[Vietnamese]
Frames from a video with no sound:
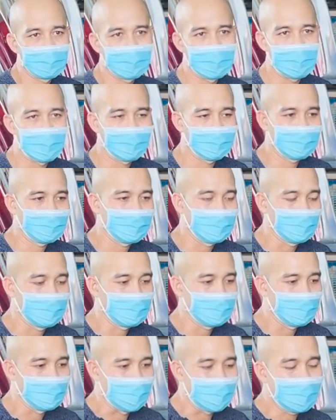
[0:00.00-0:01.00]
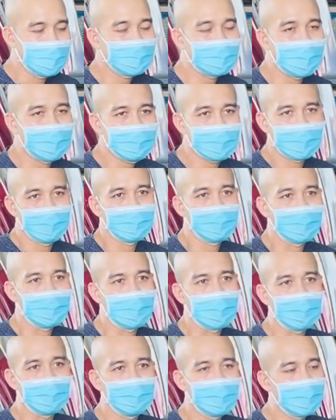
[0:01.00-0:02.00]
làm bảy tám trăm
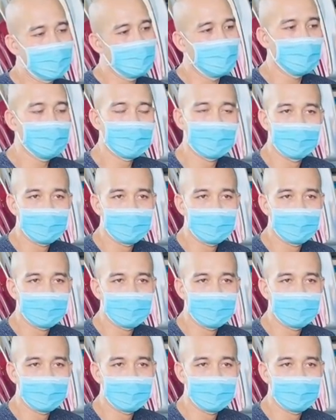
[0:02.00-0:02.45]
ngàn ba bốn